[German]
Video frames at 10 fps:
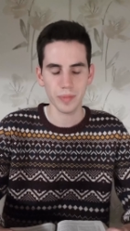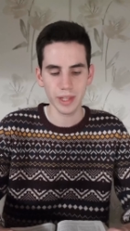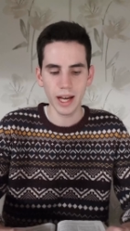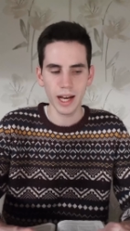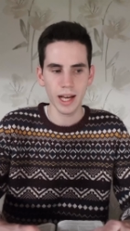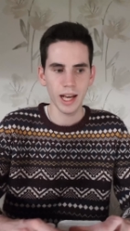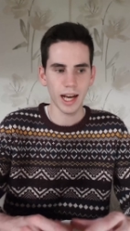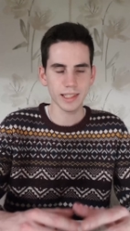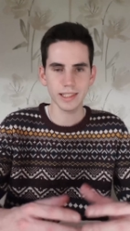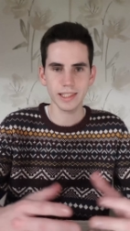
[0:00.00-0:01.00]
da
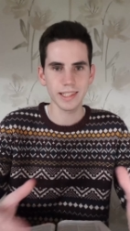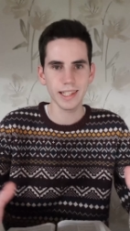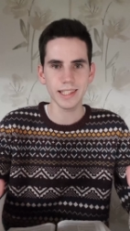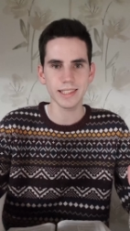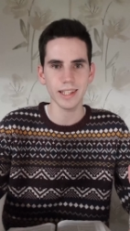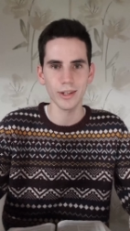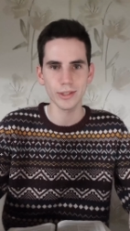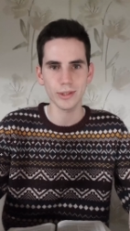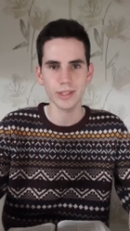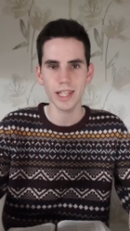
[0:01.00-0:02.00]
hatten sie nichts
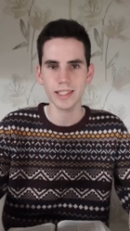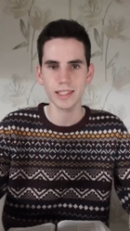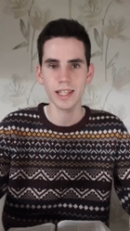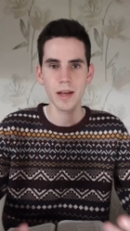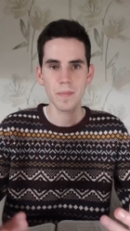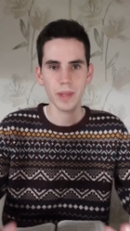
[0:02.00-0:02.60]
auszusetzen